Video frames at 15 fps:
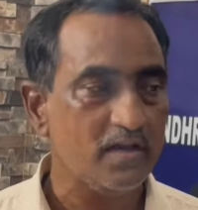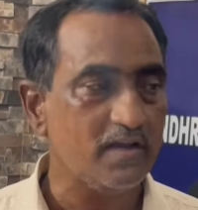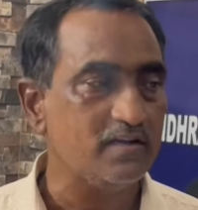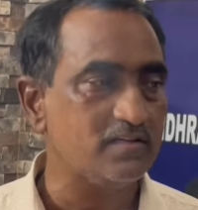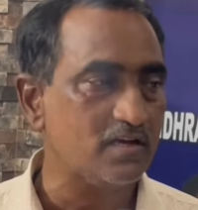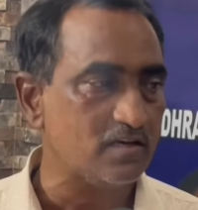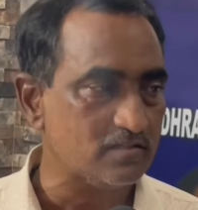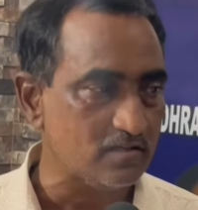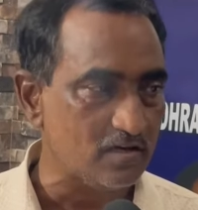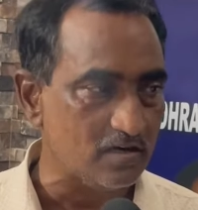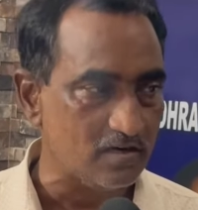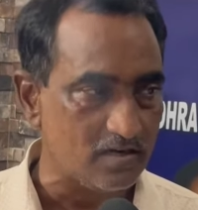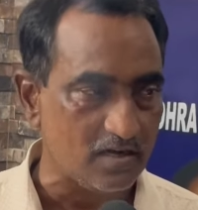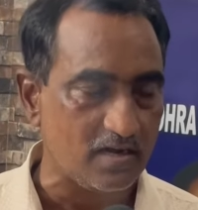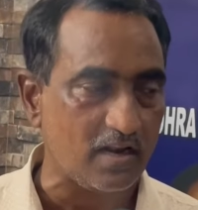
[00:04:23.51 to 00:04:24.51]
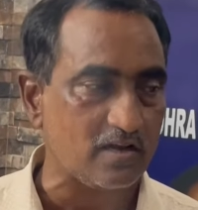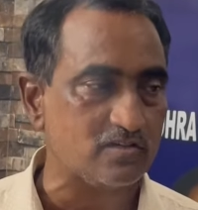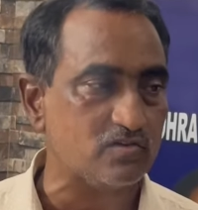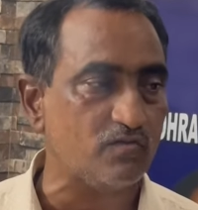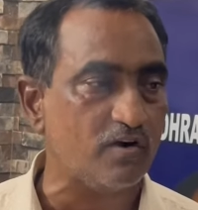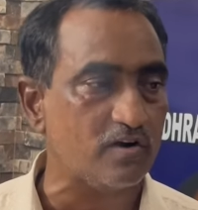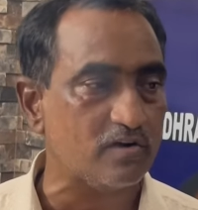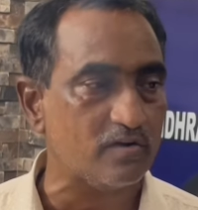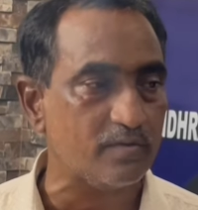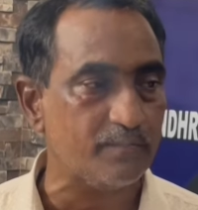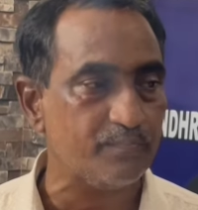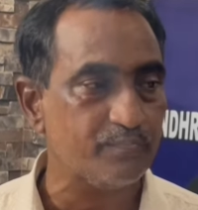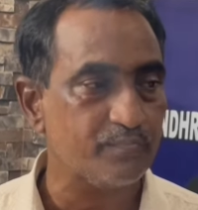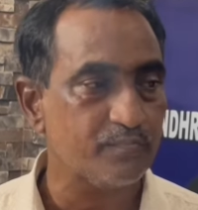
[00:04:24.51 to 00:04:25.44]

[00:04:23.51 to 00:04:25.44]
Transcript: ఏం చేస్తున్నారంటే డ్రగ్స్ వాడడం